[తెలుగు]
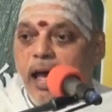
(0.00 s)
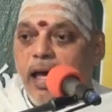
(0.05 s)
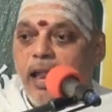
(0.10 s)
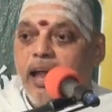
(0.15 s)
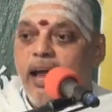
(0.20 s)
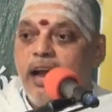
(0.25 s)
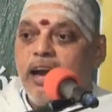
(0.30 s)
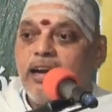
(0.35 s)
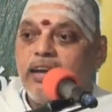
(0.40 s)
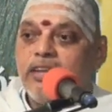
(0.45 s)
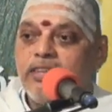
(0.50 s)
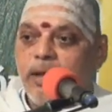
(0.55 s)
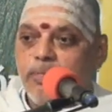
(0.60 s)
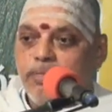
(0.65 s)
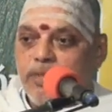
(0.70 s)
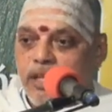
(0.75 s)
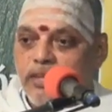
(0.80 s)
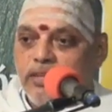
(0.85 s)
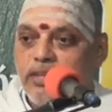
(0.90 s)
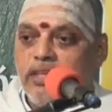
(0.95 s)
అలాంటి
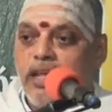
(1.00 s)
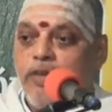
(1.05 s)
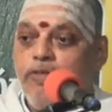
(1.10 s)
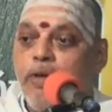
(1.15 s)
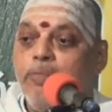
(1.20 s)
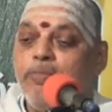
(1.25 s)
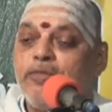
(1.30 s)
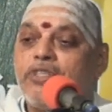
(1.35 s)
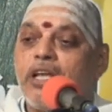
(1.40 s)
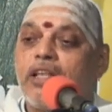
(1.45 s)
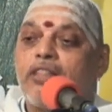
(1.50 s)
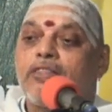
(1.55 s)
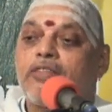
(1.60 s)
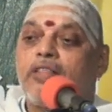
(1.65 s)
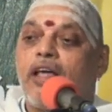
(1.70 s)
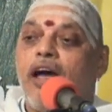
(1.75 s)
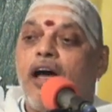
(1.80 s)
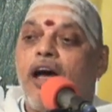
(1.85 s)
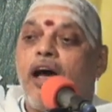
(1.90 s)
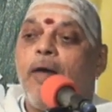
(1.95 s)
శబ్దం చేయ
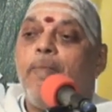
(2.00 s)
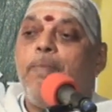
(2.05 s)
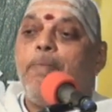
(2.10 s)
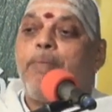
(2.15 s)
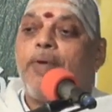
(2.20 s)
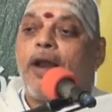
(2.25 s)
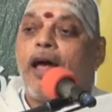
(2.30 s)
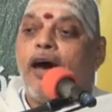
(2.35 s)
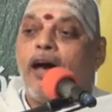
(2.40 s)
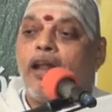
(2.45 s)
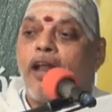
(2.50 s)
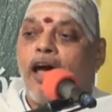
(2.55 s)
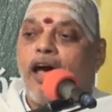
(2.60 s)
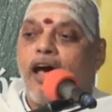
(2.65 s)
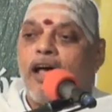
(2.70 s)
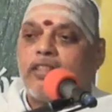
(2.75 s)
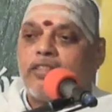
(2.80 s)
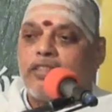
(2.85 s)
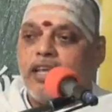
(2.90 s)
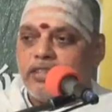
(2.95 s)
వింశత్తాహ
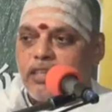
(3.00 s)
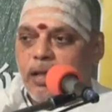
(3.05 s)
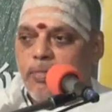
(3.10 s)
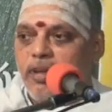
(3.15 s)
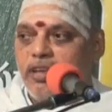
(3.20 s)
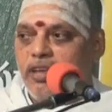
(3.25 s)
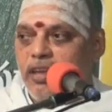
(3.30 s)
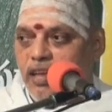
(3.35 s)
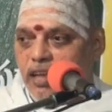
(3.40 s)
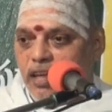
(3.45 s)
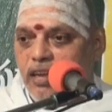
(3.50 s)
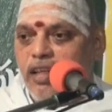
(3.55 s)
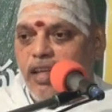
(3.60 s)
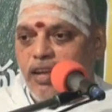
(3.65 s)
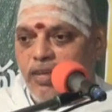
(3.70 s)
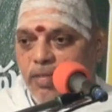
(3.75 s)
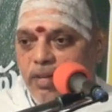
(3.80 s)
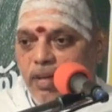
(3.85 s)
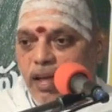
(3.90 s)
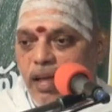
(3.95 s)
ప్రహరార్థ సమయే
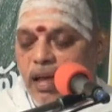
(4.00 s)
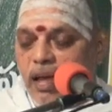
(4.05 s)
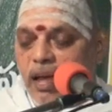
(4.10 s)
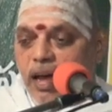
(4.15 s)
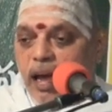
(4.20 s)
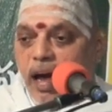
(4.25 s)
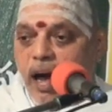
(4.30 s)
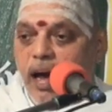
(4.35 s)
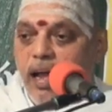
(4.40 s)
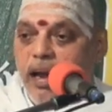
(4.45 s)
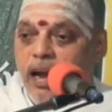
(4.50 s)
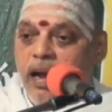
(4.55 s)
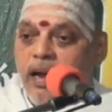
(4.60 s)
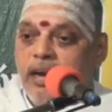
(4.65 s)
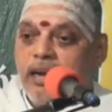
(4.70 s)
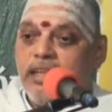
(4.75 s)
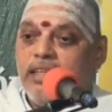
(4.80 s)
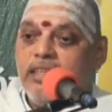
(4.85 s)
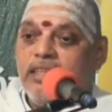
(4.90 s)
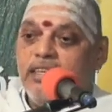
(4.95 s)
అన్నారు
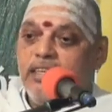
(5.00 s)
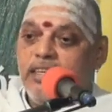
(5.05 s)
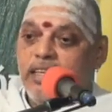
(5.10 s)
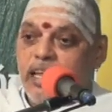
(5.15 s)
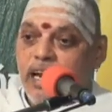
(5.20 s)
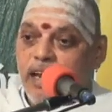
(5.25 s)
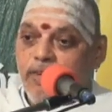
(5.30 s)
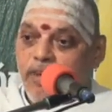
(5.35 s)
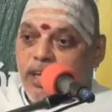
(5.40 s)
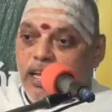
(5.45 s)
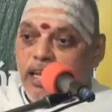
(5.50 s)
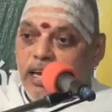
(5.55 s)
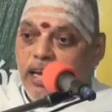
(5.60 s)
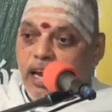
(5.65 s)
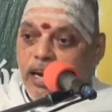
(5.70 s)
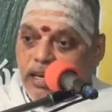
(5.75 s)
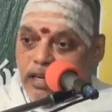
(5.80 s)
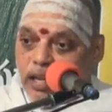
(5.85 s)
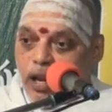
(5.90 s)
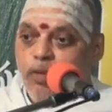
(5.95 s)
అలాంటిది ఇరవై
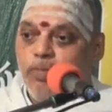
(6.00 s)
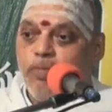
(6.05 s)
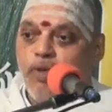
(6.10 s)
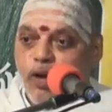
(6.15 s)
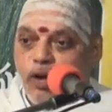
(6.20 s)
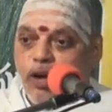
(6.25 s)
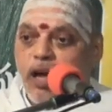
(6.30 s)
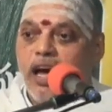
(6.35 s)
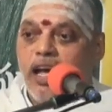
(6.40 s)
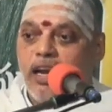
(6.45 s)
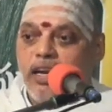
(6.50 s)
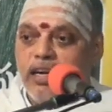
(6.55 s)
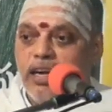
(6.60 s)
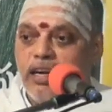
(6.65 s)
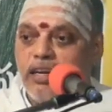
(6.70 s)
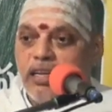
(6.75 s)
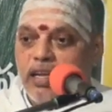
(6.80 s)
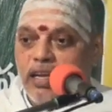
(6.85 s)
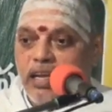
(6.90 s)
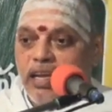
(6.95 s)
గంటలు మోగాలి
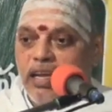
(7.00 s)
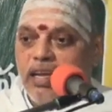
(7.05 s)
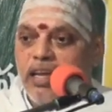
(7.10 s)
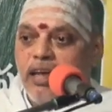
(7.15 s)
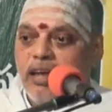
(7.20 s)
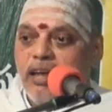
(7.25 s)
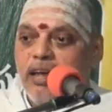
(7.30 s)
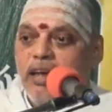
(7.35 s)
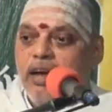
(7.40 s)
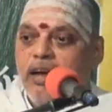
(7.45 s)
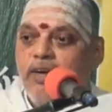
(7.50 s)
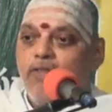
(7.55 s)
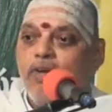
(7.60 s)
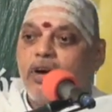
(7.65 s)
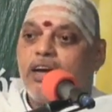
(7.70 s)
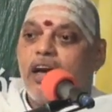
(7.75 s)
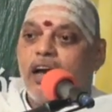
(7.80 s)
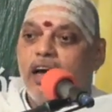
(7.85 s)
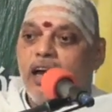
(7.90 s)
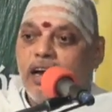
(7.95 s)
అంటే
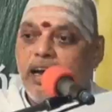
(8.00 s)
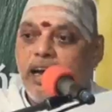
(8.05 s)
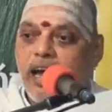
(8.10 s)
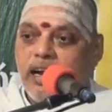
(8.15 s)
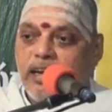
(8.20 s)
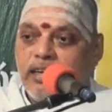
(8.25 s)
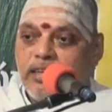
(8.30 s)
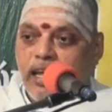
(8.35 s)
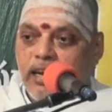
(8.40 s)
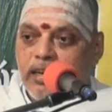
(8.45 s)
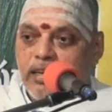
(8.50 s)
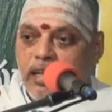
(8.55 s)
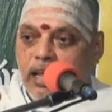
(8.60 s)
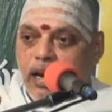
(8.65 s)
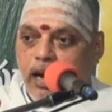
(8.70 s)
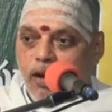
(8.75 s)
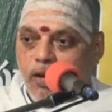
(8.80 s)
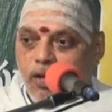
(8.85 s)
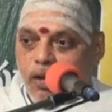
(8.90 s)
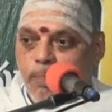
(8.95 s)
ఒక
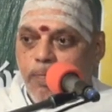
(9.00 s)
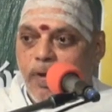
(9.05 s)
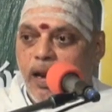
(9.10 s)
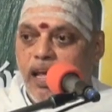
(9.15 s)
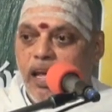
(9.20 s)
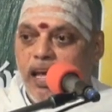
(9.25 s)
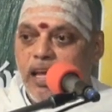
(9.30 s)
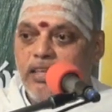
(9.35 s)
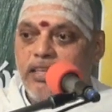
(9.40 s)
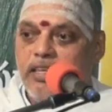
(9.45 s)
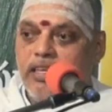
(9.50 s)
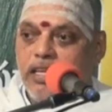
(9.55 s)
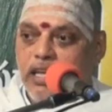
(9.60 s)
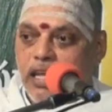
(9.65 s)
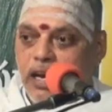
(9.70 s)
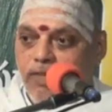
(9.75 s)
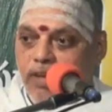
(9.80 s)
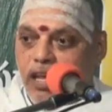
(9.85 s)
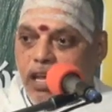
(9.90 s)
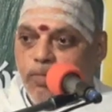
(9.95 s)
గంటన్నర లోపల ఈ
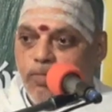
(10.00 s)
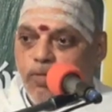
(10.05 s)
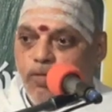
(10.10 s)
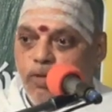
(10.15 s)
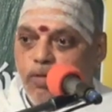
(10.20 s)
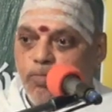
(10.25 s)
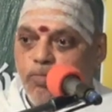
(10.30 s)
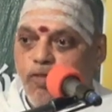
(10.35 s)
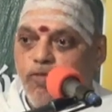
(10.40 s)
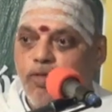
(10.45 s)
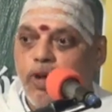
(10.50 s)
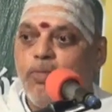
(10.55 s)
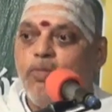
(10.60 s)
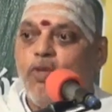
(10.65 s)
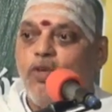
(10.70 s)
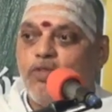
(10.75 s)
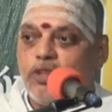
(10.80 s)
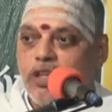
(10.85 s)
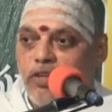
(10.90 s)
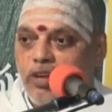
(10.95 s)
ఇరవై మువ్వలు
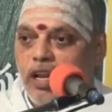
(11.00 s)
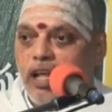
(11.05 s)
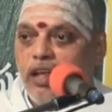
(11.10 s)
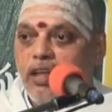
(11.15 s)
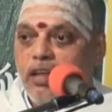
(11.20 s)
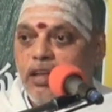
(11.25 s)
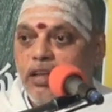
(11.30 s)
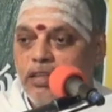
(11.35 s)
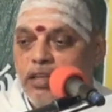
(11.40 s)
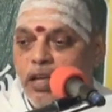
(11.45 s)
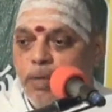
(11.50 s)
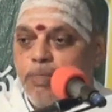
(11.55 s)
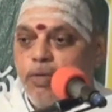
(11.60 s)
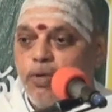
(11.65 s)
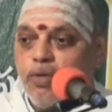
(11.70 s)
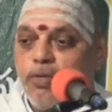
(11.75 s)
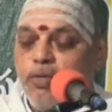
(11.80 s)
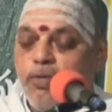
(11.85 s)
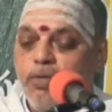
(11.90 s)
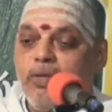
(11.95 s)
మోగుతాయిట
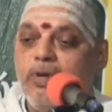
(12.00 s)
ఎప్పుడు